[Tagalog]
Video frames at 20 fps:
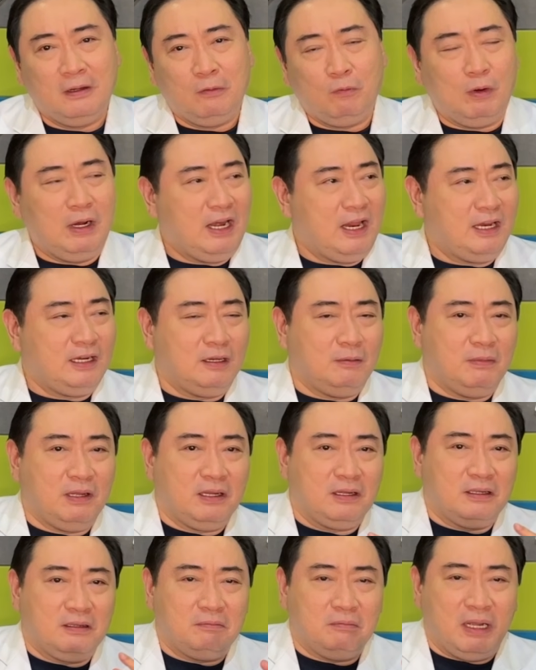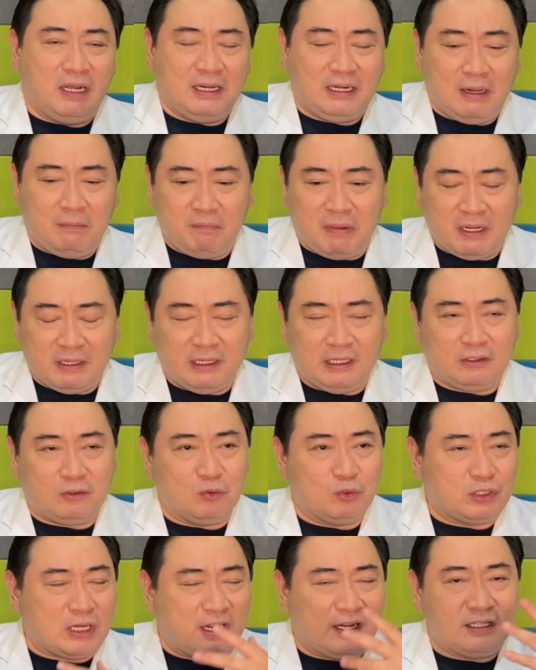Wala namang mga nabanggit
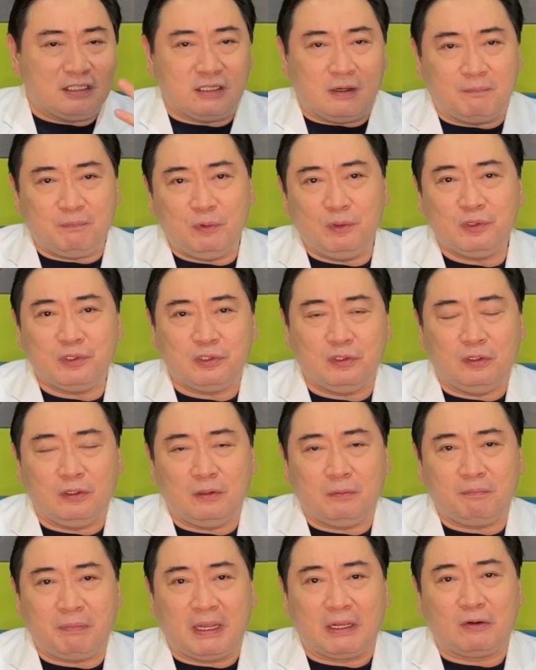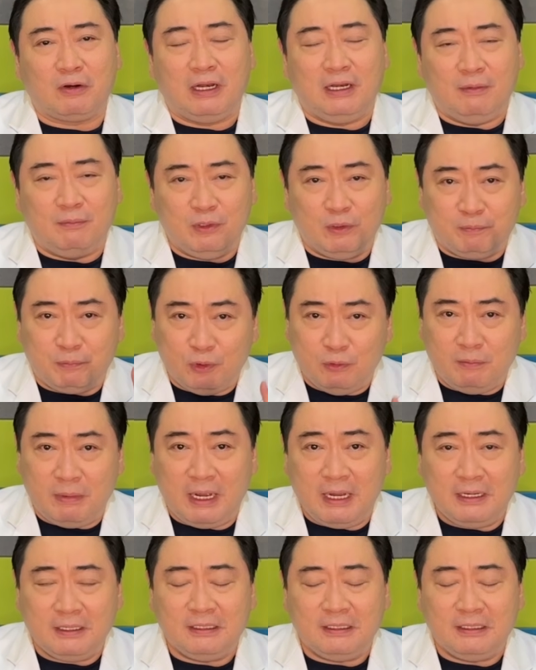kong sakit sa puso, pero alam niyo po ba